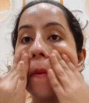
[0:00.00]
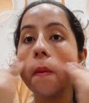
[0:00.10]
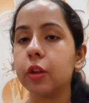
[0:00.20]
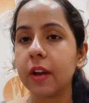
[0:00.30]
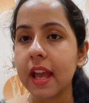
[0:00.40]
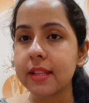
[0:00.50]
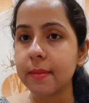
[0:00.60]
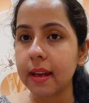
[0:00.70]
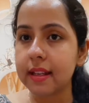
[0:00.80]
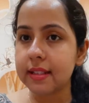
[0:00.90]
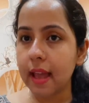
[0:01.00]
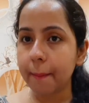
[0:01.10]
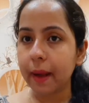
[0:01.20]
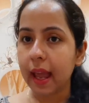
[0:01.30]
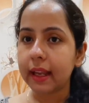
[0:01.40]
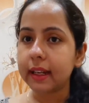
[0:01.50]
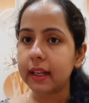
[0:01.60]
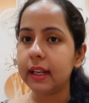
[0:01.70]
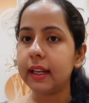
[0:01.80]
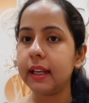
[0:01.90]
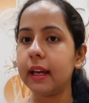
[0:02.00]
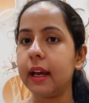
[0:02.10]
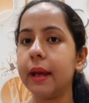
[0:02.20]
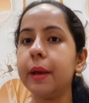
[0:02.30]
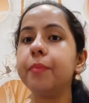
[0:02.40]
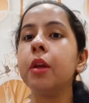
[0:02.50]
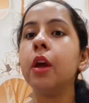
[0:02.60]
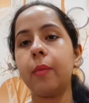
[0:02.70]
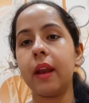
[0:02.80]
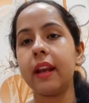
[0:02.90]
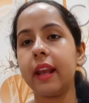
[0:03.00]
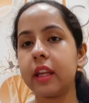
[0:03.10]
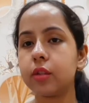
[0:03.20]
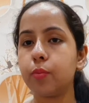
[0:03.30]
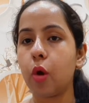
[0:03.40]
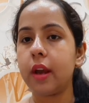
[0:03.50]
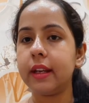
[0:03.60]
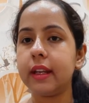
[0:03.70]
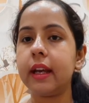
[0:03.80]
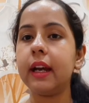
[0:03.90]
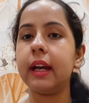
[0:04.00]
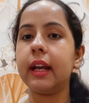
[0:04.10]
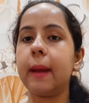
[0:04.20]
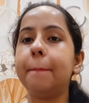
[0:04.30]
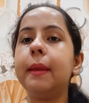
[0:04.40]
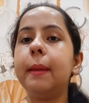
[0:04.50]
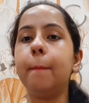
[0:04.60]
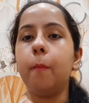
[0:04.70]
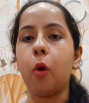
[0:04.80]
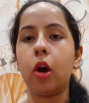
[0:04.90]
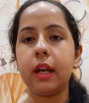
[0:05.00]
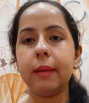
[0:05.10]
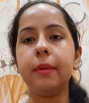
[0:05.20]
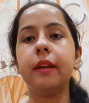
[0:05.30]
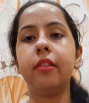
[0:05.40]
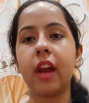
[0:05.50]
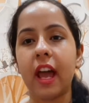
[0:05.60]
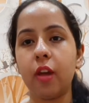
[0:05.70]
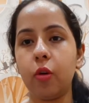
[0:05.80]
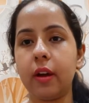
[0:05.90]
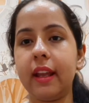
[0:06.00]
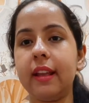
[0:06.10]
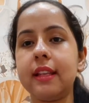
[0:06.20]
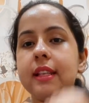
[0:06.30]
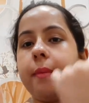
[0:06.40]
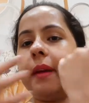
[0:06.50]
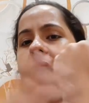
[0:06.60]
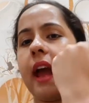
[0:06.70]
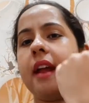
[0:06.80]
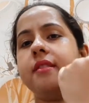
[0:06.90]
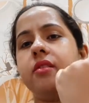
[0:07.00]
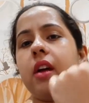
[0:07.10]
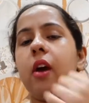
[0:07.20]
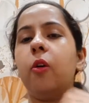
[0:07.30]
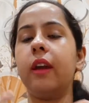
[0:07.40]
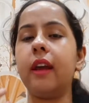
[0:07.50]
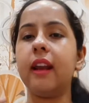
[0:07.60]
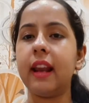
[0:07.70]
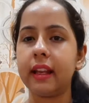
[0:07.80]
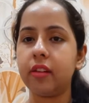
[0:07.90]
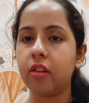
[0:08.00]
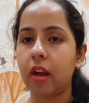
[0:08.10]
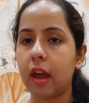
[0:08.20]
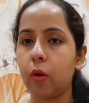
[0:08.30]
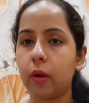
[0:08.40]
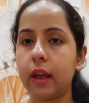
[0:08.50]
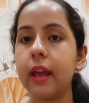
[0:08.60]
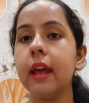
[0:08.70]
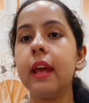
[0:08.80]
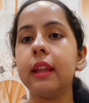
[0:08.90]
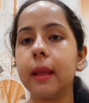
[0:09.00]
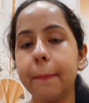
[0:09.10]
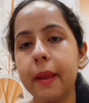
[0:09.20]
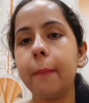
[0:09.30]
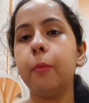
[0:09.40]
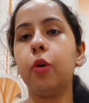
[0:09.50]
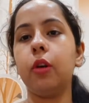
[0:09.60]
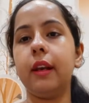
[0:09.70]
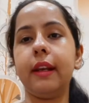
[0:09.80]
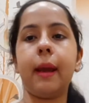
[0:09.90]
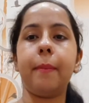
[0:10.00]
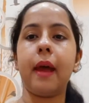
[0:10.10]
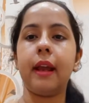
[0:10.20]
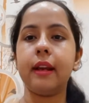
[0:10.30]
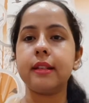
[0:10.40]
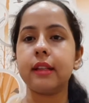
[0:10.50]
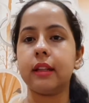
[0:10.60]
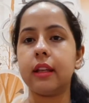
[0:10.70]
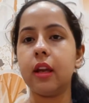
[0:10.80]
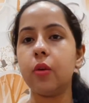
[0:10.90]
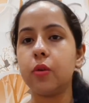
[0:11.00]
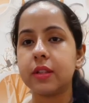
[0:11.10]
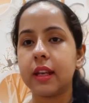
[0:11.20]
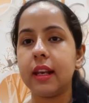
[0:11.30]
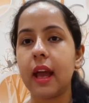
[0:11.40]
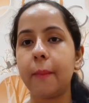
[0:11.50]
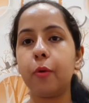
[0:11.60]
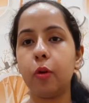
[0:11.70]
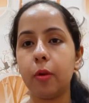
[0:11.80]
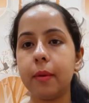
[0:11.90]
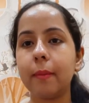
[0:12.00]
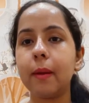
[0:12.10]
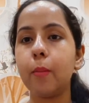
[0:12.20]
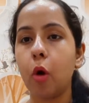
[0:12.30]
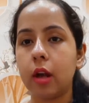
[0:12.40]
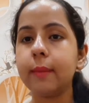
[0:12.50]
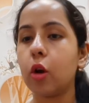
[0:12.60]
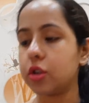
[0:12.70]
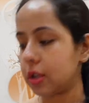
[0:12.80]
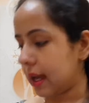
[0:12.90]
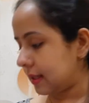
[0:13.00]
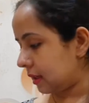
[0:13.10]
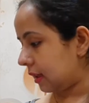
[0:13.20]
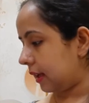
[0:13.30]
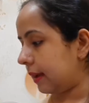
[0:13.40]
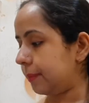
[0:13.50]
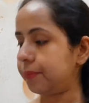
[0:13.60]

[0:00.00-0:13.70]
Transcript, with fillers: तो गाइज मैंने इसे अप्लाई कर लिया है हमारा नेक्स्ट पॉइंट है अगर आपकी बॉडी भी ड्राई हो गई है जैसे आपके हैंड्स ड्राई हो गए हैं लेग ड्राई हो गए तब भी आप बोरोलिन का अप्लाई कर सकते हैं उसके लिए आप कोई भी अपना बॉडी मॉइस्चराइजर ले